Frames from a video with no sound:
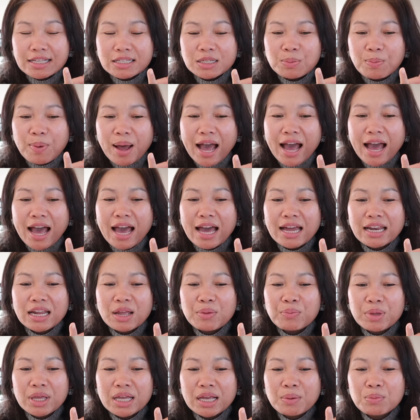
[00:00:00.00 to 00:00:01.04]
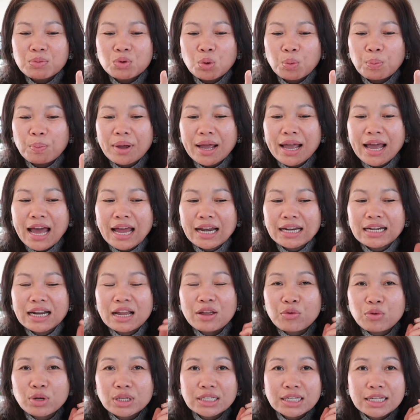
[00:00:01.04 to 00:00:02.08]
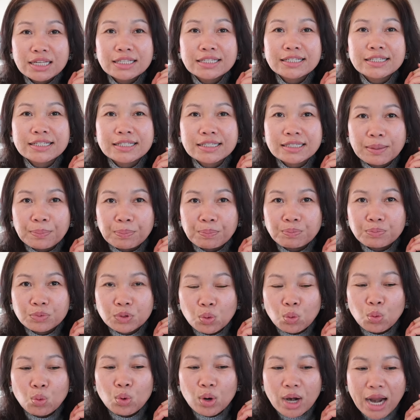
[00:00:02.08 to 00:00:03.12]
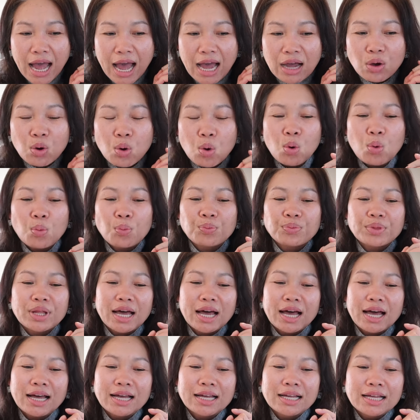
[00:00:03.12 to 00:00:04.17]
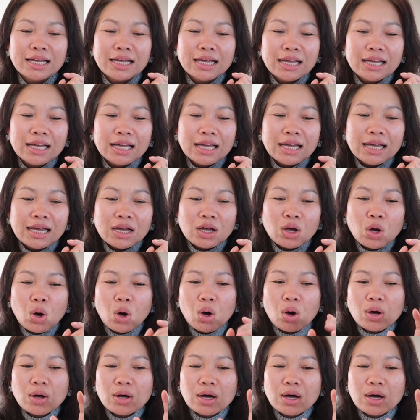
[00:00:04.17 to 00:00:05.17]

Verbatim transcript: 2025เนี่ย มีกำหนดประกาศในวันที่ 10 ตุลาคมนะคะ ก็